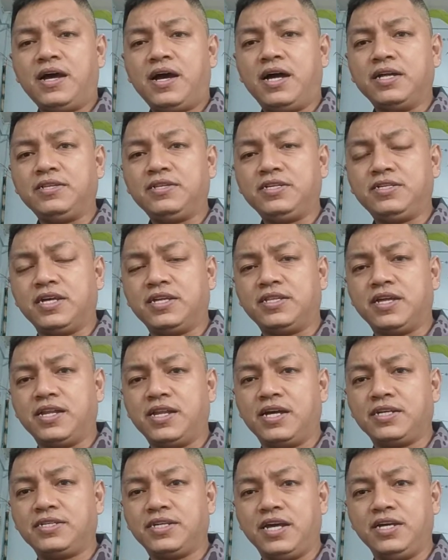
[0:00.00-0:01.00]
At si
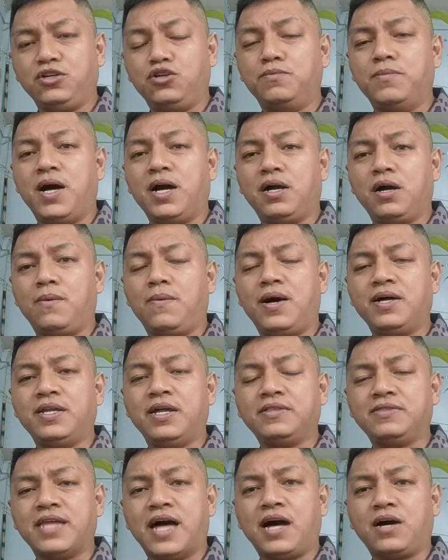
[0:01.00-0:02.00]
Satanas ay gumagawa
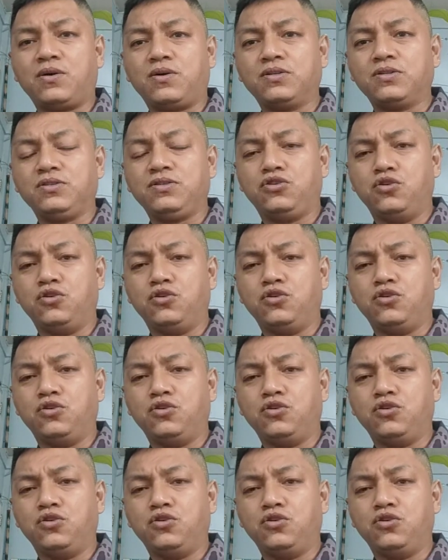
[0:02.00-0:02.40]
ng takot,